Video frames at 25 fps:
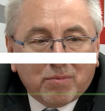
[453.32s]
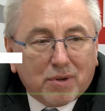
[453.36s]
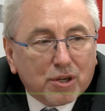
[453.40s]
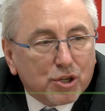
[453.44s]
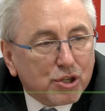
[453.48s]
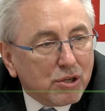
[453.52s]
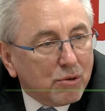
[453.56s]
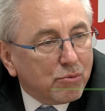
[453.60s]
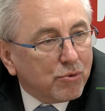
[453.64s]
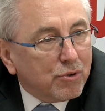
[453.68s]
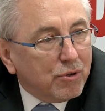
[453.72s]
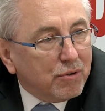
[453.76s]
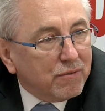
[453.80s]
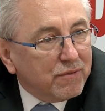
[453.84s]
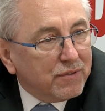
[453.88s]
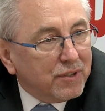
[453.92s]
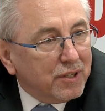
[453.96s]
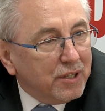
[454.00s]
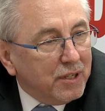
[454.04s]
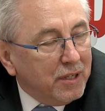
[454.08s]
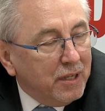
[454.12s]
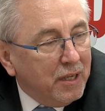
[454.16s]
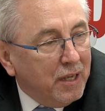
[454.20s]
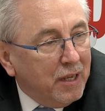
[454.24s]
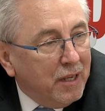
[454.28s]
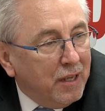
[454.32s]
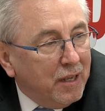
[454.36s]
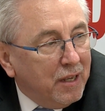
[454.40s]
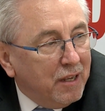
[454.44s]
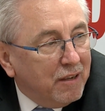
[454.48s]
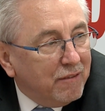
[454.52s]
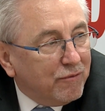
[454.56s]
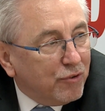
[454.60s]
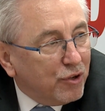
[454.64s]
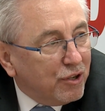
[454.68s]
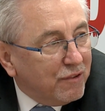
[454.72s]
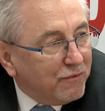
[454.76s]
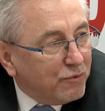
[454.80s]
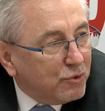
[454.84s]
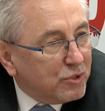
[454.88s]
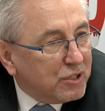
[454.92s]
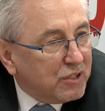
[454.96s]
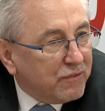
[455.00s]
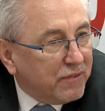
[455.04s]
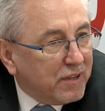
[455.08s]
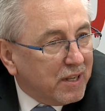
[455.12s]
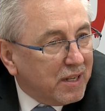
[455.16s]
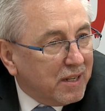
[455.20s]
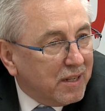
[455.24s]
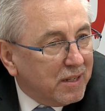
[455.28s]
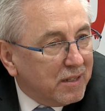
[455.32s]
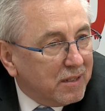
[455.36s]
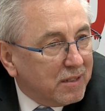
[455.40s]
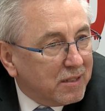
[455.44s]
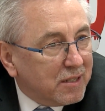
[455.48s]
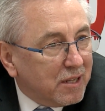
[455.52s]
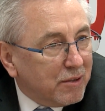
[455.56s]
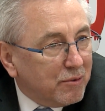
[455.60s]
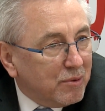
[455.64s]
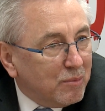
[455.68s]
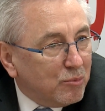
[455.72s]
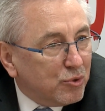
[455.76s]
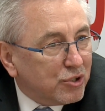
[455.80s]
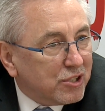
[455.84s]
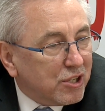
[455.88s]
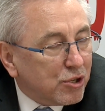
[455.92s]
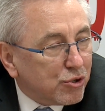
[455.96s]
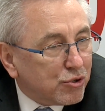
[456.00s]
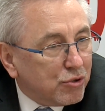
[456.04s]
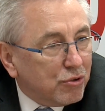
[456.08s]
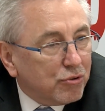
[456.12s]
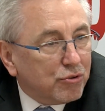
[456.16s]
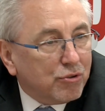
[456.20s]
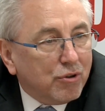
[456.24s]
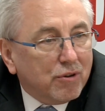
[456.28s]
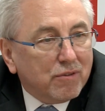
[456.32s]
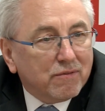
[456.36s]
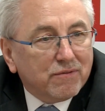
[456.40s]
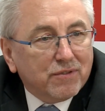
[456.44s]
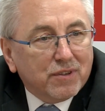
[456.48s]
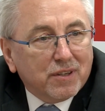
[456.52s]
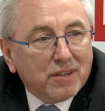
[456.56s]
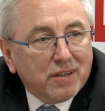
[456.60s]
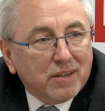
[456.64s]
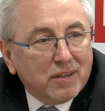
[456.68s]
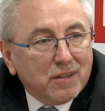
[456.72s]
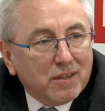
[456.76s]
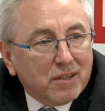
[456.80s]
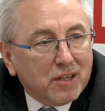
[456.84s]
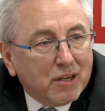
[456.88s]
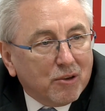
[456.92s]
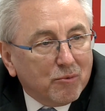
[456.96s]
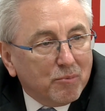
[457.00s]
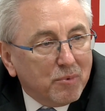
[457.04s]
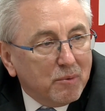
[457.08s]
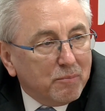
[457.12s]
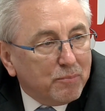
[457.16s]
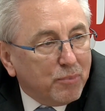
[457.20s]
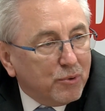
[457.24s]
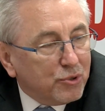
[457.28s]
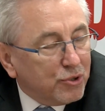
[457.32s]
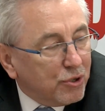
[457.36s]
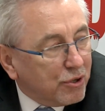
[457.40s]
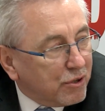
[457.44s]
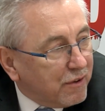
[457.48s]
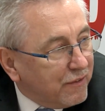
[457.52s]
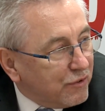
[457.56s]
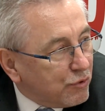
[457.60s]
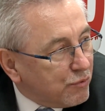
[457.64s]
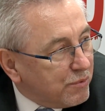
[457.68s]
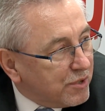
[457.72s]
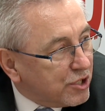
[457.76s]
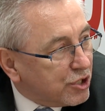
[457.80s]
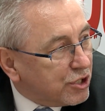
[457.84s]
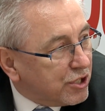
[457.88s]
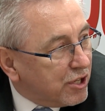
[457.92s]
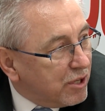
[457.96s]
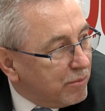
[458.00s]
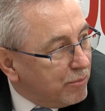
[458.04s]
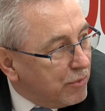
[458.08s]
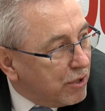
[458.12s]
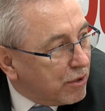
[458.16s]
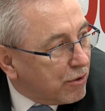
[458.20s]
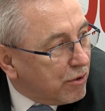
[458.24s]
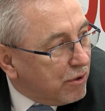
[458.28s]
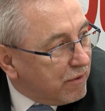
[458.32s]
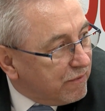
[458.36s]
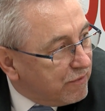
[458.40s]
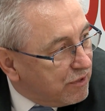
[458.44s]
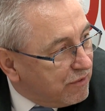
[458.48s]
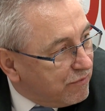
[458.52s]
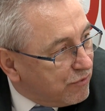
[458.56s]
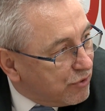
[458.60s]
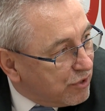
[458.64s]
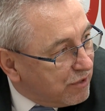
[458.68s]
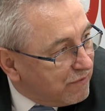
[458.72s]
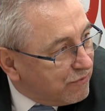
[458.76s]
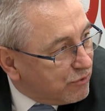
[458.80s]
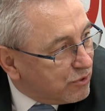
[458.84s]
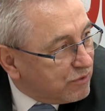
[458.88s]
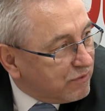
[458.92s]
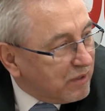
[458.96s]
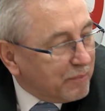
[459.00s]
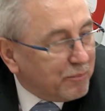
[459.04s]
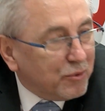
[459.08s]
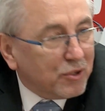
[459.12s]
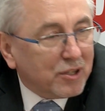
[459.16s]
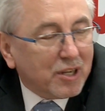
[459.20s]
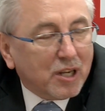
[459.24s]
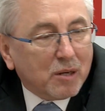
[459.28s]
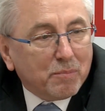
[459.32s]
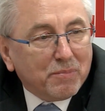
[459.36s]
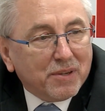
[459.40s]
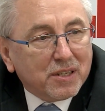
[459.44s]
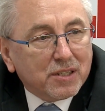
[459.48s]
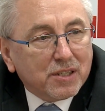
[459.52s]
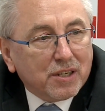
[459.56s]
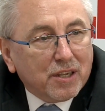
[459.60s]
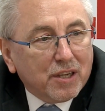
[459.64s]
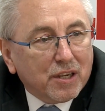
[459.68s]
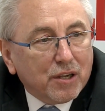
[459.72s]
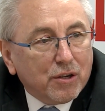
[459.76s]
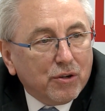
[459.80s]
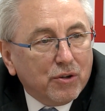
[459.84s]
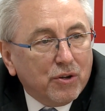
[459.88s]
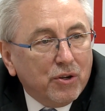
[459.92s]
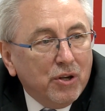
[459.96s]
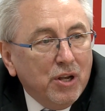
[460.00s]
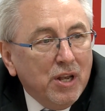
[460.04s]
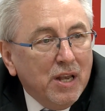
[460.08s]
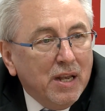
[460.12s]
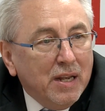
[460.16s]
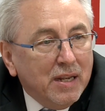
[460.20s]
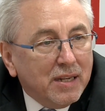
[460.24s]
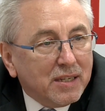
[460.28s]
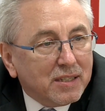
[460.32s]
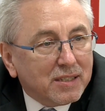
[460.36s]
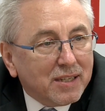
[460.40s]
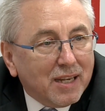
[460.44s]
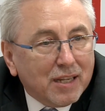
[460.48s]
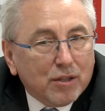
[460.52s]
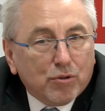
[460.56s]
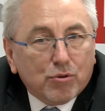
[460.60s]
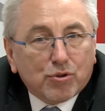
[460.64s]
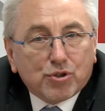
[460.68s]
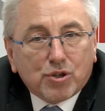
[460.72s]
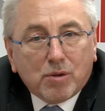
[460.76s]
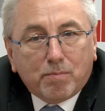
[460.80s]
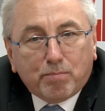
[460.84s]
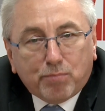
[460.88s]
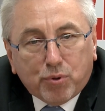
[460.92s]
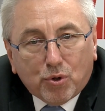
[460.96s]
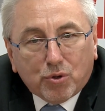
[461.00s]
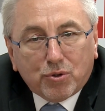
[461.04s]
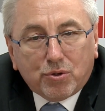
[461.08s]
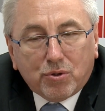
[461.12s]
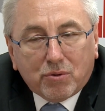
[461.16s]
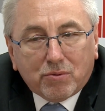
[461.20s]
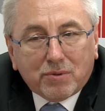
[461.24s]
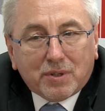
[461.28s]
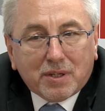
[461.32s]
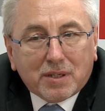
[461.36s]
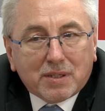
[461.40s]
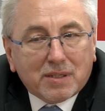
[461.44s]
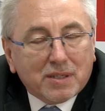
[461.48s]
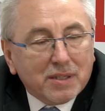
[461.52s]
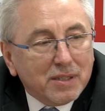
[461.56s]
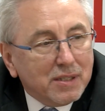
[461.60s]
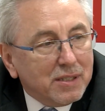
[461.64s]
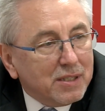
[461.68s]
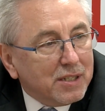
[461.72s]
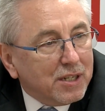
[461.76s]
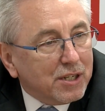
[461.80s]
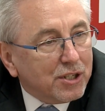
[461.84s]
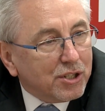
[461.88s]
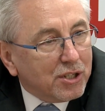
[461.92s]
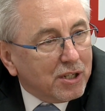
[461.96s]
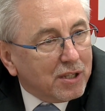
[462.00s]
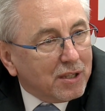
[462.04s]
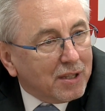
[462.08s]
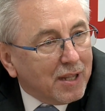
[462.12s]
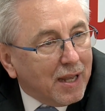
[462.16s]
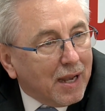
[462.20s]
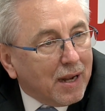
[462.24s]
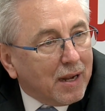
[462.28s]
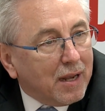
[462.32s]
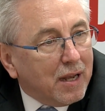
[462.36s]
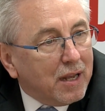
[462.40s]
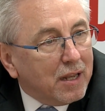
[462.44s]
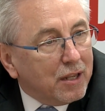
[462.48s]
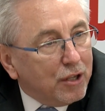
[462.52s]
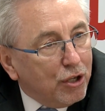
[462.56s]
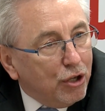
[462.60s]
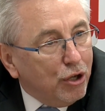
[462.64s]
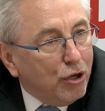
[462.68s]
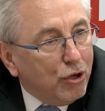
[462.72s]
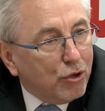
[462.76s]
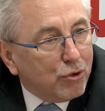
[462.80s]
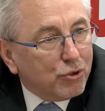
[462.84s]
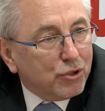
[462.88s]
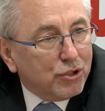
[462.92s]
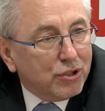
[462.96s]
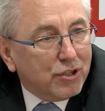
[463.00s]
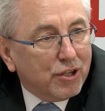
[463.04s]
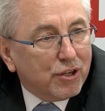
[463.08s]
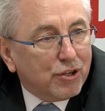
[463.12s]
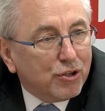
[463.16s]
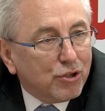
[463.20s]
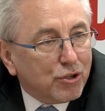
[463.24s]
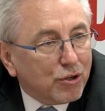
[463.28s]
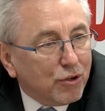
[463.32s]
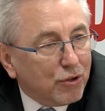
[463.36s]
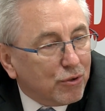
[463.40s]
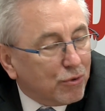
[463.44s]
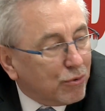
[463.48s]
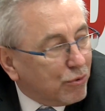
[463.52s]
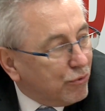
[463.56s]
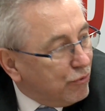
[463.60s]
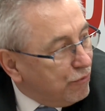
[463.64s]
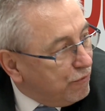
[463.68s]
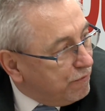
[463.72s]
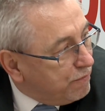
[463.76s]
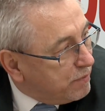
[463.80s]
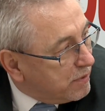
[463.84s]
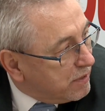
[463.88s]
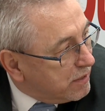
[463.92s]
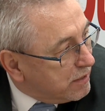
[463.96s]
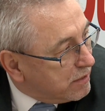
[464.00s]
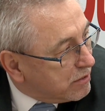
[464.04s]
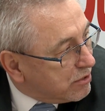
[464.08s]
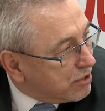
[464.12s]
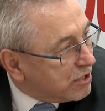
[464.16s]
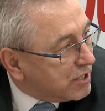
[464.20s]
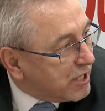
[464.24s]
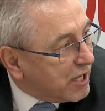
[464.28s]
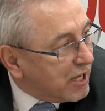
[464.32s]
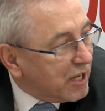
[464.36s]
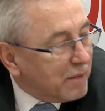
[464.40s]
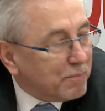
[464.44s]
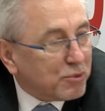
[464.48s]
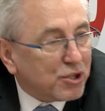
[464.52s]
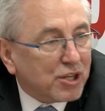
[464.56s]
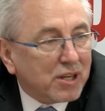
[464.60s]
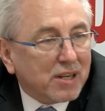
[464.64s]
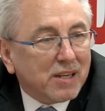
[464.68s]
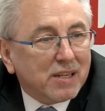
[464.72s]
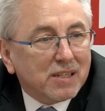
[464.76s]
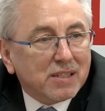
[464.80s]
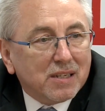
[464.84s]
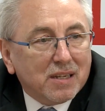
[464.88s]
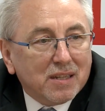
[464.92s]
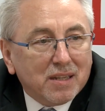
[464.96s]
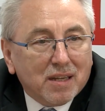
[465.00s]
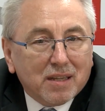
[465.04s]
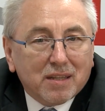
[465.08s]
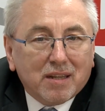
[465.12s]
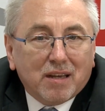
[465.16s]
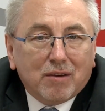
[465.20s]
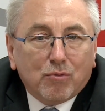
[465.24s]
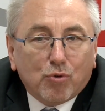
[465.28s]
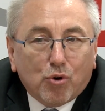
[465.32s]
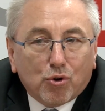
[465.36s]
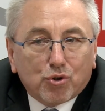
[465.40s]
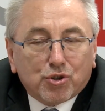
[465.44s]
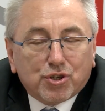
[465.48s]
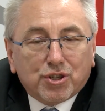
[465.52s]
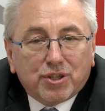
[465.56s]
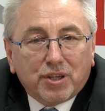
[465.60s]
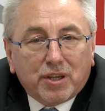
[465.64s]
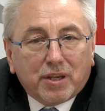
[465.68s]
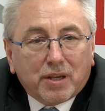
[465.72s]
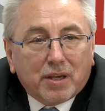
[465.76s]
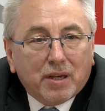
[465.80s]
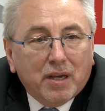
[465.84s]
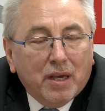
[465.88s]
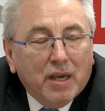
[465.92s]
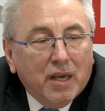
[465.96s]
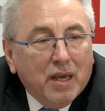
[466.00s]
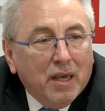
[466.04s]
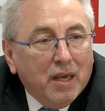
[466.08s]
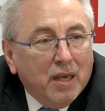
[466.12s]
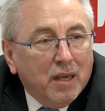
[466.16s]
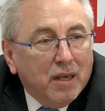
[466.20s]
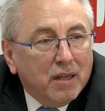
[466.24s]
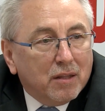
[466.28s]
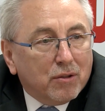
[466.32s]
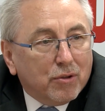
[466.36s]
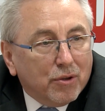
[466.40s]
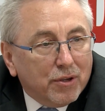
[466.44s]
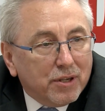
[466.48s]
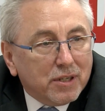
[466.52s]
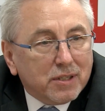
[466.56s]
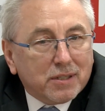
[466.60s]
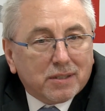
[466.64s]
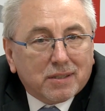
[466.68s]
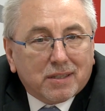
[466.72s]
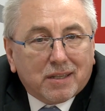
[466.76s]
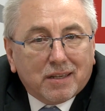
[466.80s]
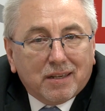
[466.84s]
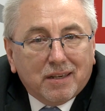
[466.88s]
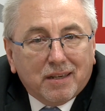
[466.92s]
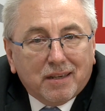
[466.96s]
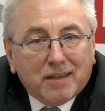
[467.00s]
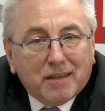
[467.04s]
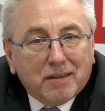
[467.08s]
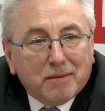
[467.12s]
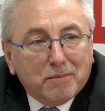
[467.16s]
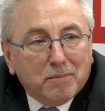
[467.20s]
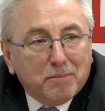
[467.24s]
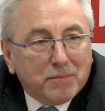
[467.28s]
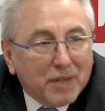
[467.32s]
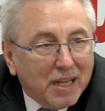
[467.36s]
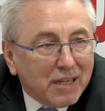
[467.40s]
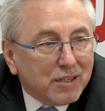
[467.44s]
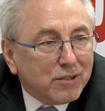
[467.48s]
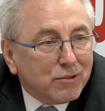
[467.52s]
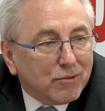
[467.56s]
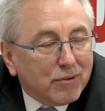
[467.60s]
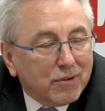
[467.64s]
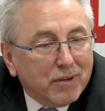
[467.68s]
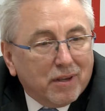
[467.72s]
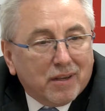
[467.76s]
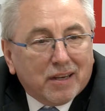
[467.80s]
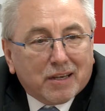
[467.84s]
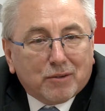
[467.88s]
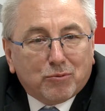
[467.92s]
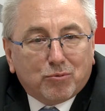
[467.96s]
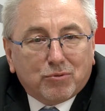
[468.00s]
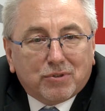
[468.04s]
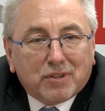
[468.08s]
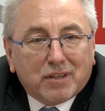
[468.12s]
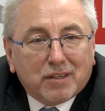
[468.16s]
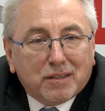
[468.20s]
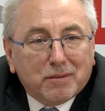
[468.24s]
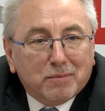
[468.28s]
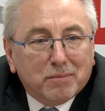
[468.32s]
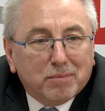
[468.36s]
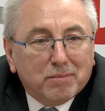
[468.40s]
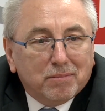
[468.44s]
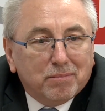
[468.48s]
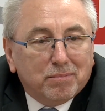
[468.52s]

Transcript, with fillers: marszałkowi województwa, całemu zarządowi. Chciałbym podziękować również sejmikowi województwa podkarpackiego za to, że podjął decyzję, że taka ilość tych środków zostaje przekazana na łącznik. To jest e, miasto, jak tutaj